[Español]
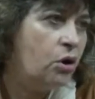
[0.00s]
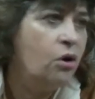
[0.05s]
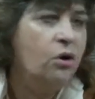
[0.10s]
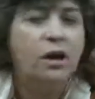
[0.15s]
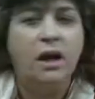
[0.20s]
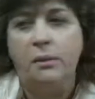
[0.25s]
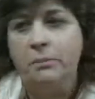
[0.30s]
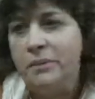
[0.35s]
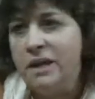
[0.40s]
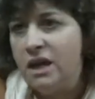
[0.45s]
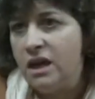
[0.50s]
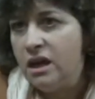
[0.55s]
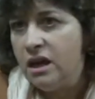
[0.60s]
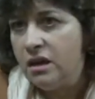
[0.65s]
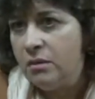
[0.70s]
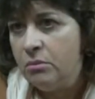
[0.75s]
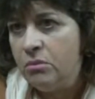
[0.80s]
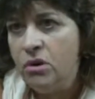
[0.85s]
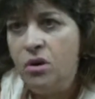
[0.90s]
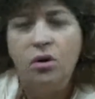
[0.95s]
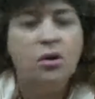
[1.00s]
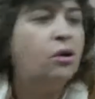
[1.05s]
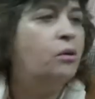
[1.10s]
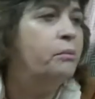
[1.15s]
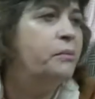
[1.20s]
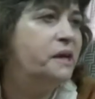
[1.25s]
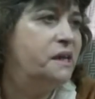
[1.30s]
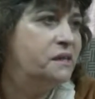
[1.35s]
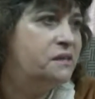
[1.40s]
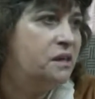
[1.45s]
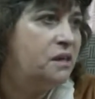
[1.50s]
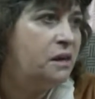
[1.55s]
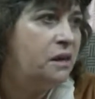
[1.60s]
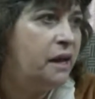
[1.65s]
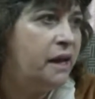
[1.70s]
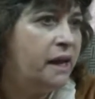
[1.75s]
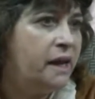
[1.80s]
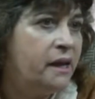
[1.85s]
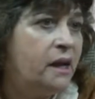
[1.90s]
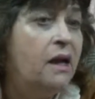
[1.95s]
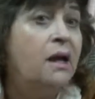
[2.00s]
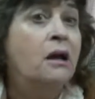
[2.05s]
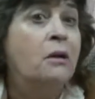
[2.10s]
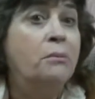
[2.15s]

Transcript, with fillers: con Cambiemos, con Beretinec,